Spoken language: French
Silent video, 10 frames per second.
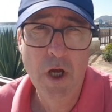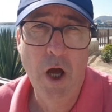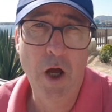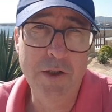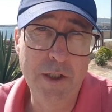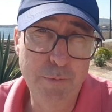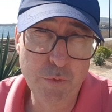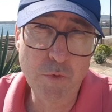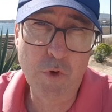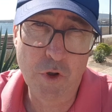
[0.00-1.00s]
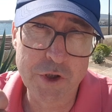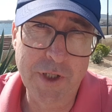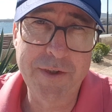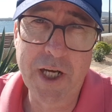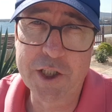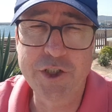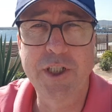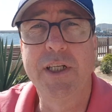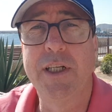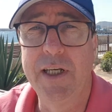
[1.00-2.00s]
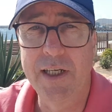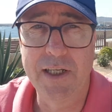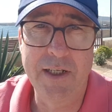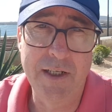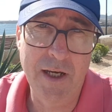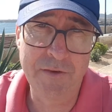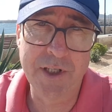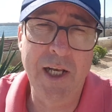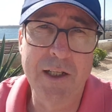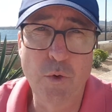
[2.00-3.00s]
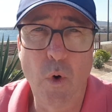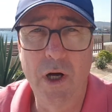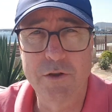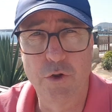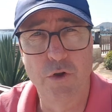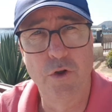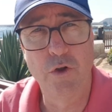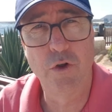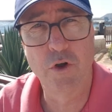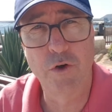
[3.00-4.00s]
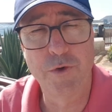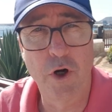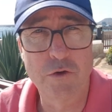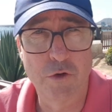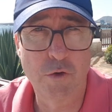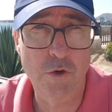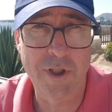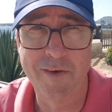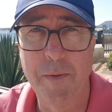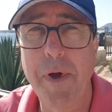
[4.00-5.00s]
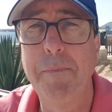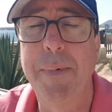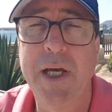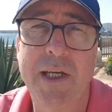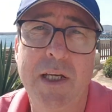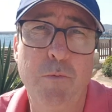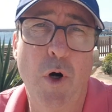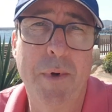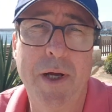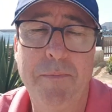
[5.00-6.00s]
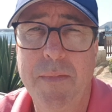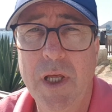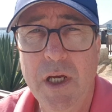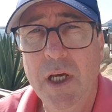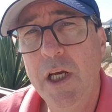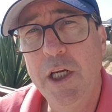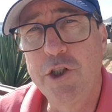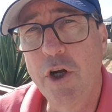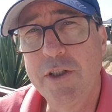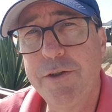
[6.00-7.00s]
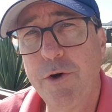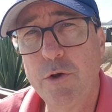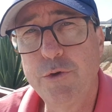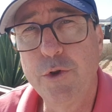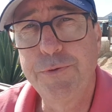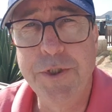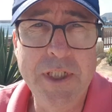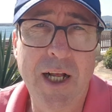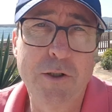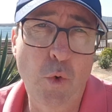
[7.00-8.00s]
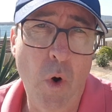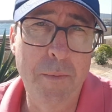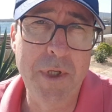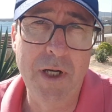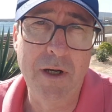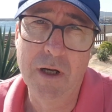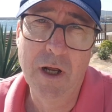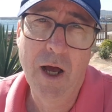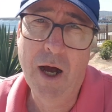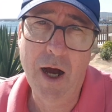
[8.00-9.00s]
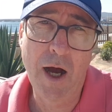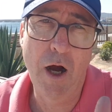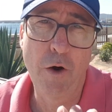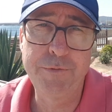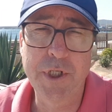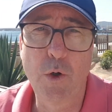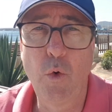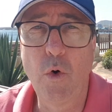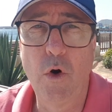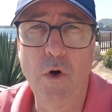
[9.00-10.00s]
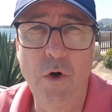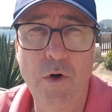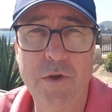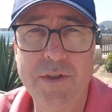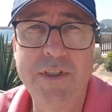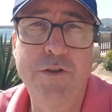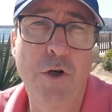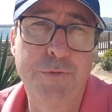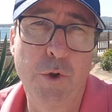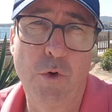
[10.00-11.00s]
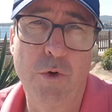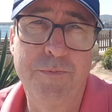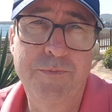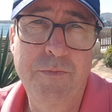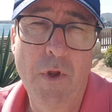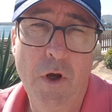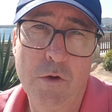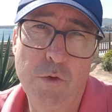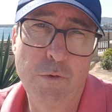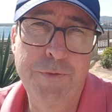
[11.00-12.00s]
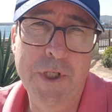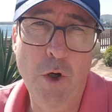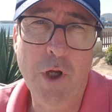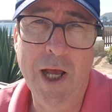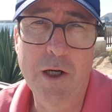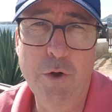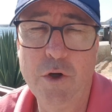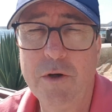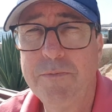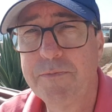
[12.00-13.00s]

un e-book que j'avais acheté et avec les droits de le revendre donc je ne l'avais même pas écrit moi-même et j'en ai vendu au final 3000 environ 19 euh, euros. Donc faites le calcul.